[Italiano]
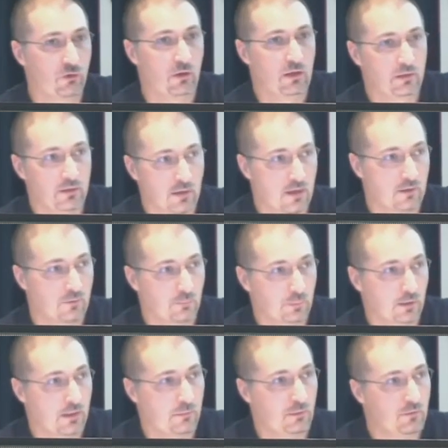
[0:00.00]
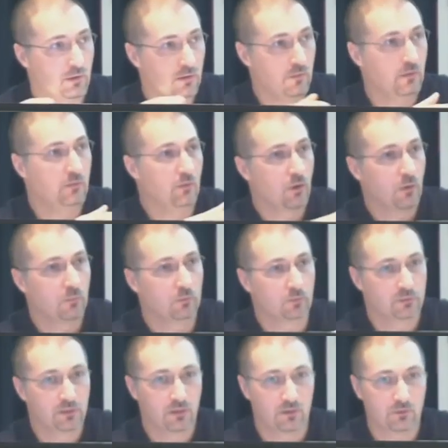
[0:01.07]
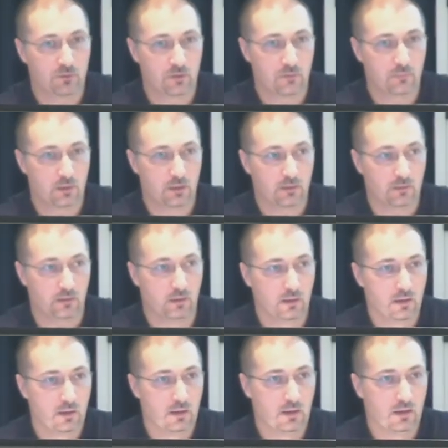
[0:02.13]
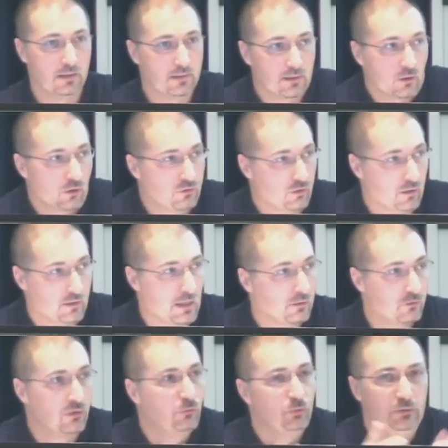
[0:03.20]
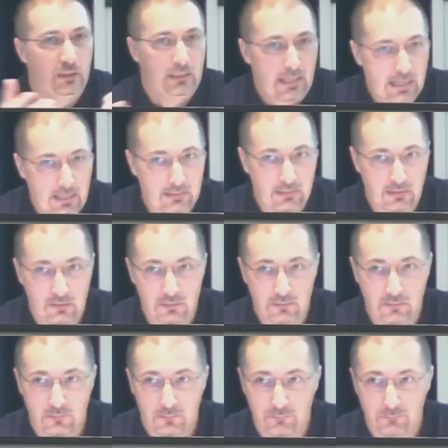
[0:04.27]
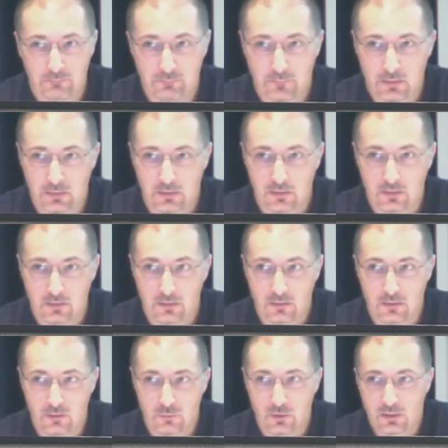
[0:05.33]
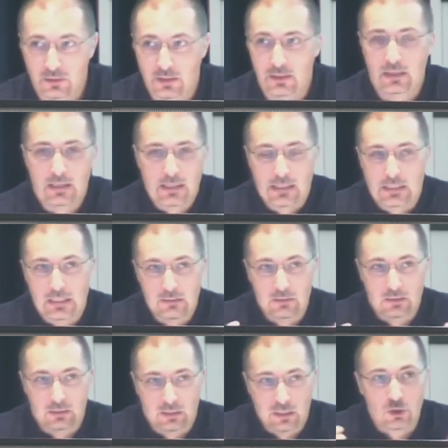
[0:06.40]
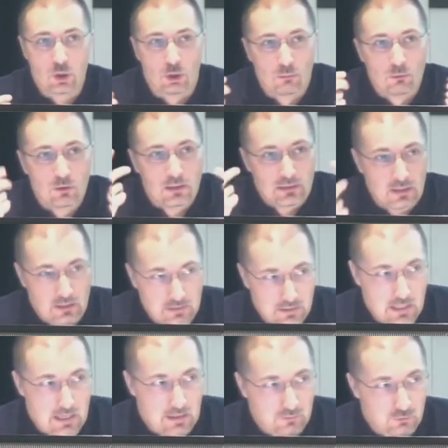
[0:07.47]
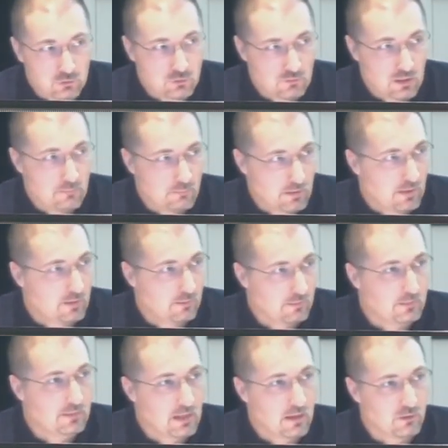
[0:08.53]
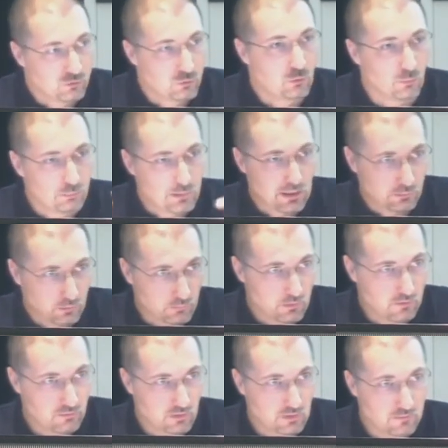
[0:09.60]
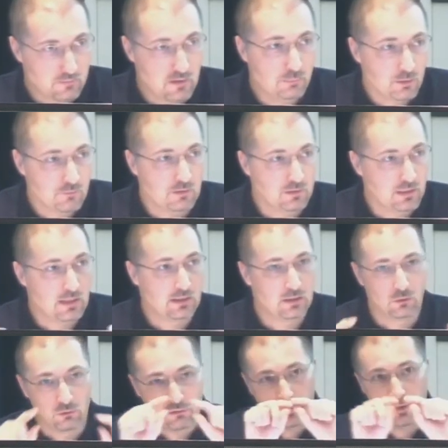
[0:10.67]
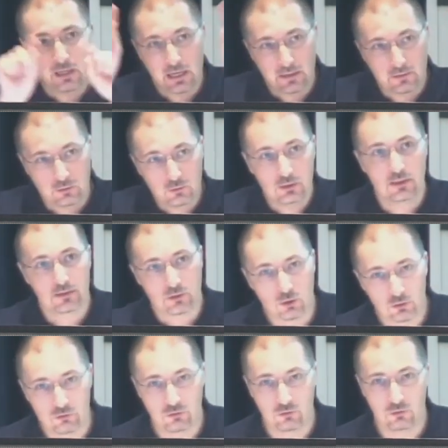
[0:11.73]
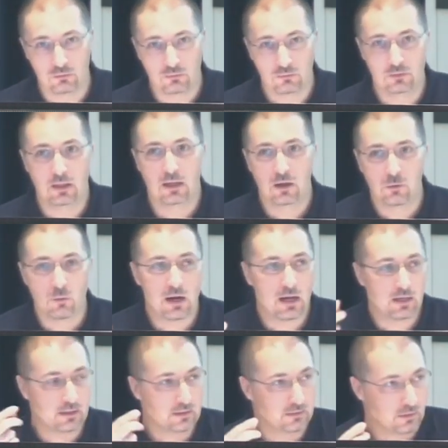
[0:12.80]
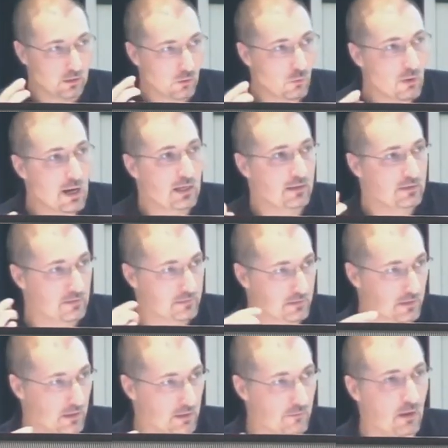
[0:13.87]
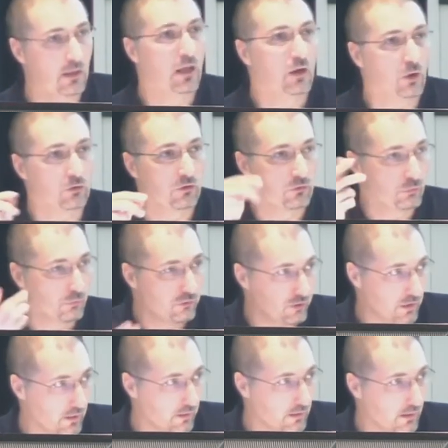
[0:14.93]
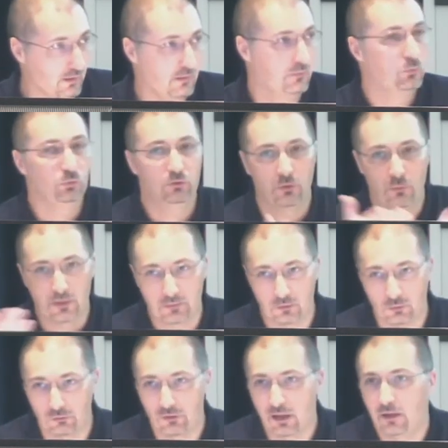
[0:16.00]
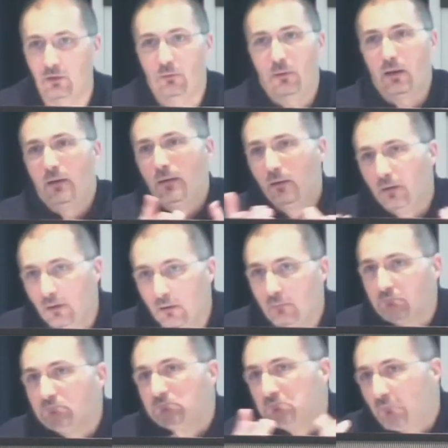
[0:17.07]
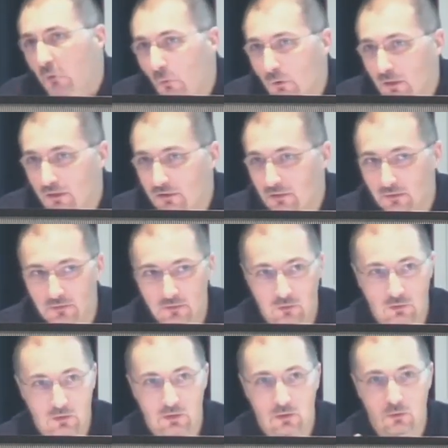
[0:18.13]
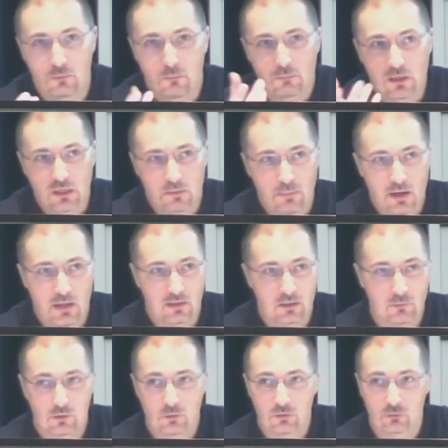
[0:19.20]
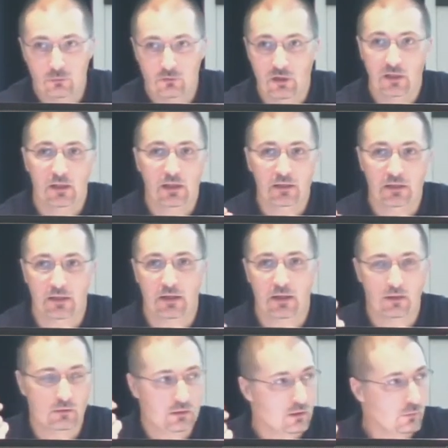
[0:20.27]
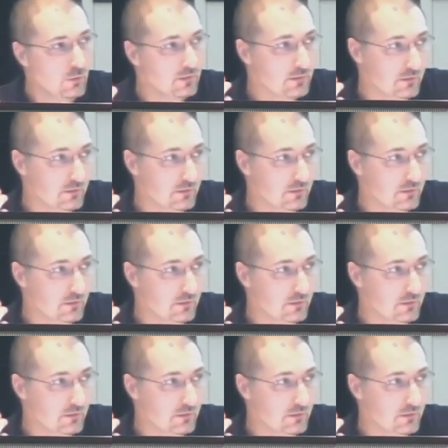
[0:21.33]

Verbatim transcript: a Legnano perché mi viene comodo territorialmente, il carroccio a Legnano c'è tutti gli anni, quindi il, il comune di Legnano dovrebbe nel suo piano d'emergenza prevedere lo scenario carroccio, quale, nel quale descrive che cosa succede, tutti quanti lo sanno, ma una descrizione minimale di quello che succede e dire in questa